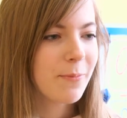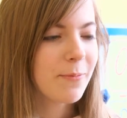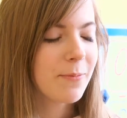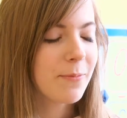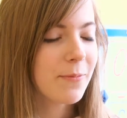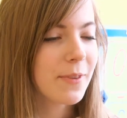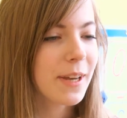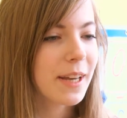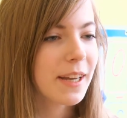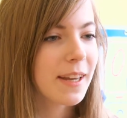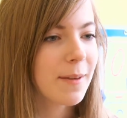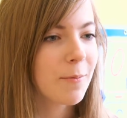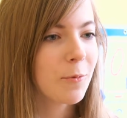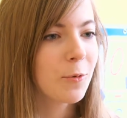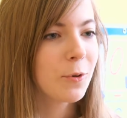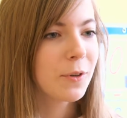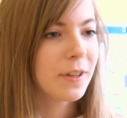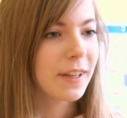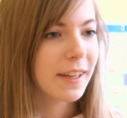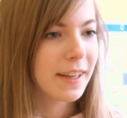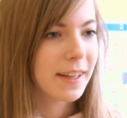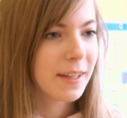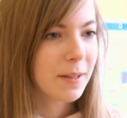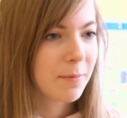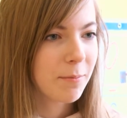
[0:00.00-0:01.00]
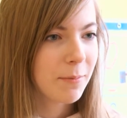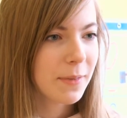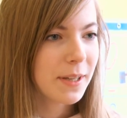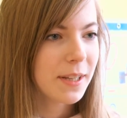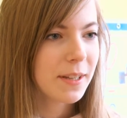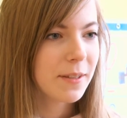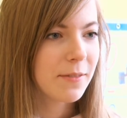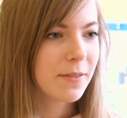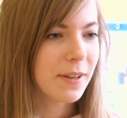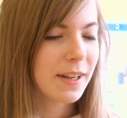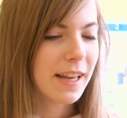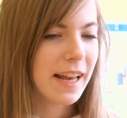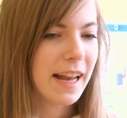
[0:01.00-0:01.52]
Wir gehen im Unterricht
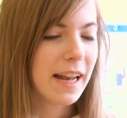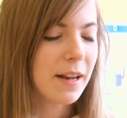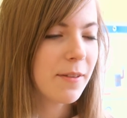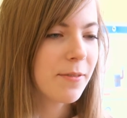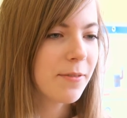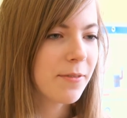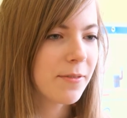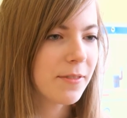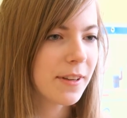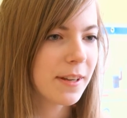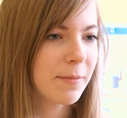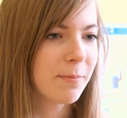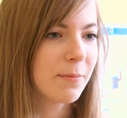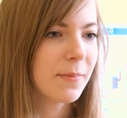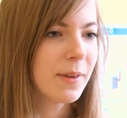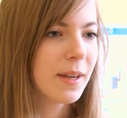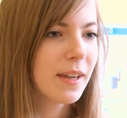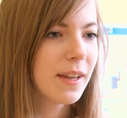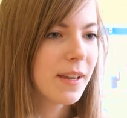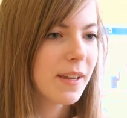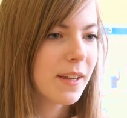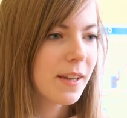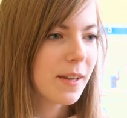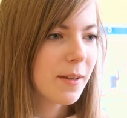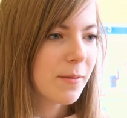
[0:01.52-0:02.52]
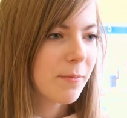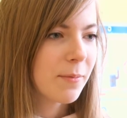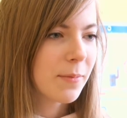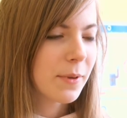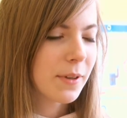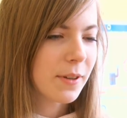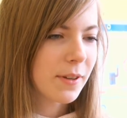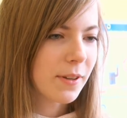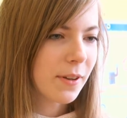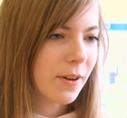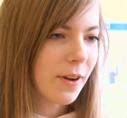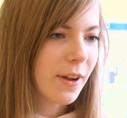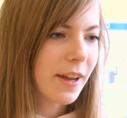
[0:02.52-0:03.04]
mit, wir helfen den
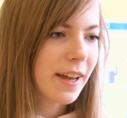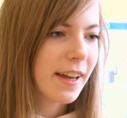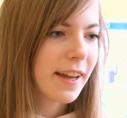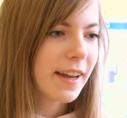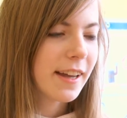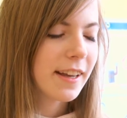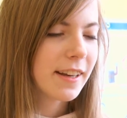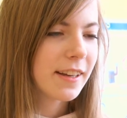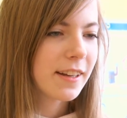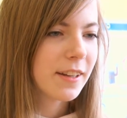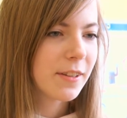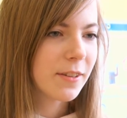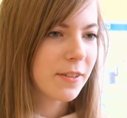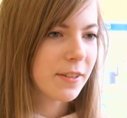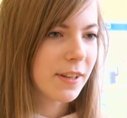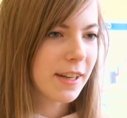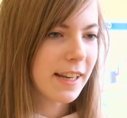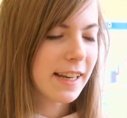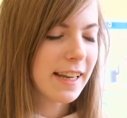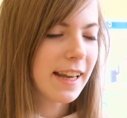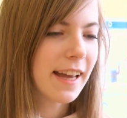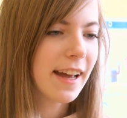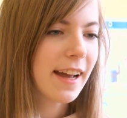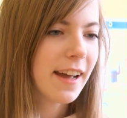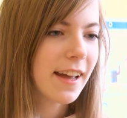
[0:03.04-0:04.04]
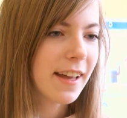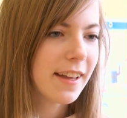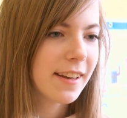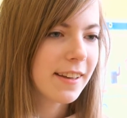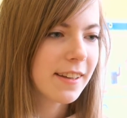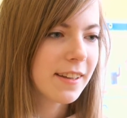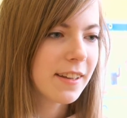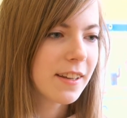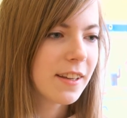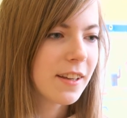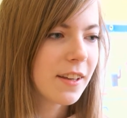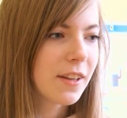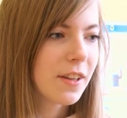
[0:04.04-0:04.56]
Betreuerinnen und den Lehrern
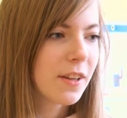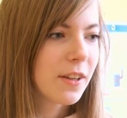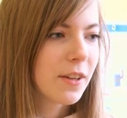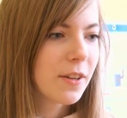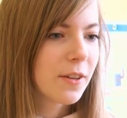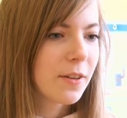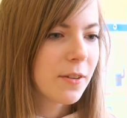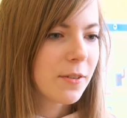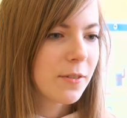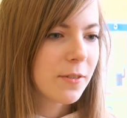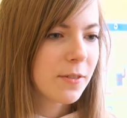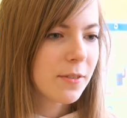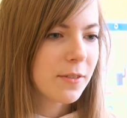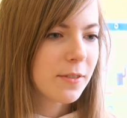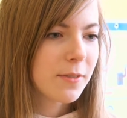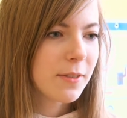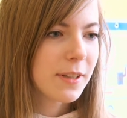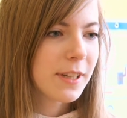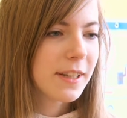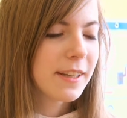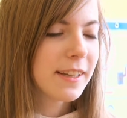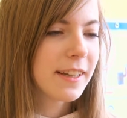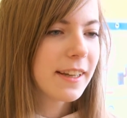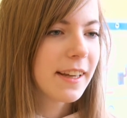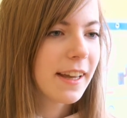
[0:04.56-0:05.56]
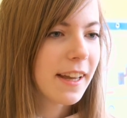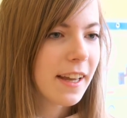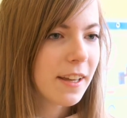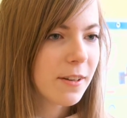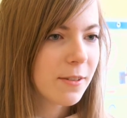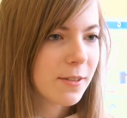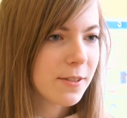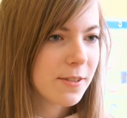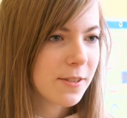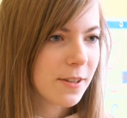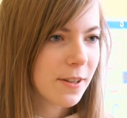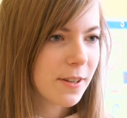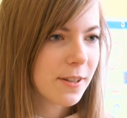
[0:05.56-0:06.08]
und integrieren
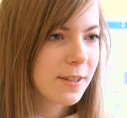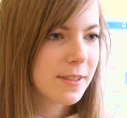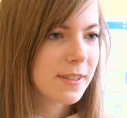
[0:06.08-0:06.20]
uns auch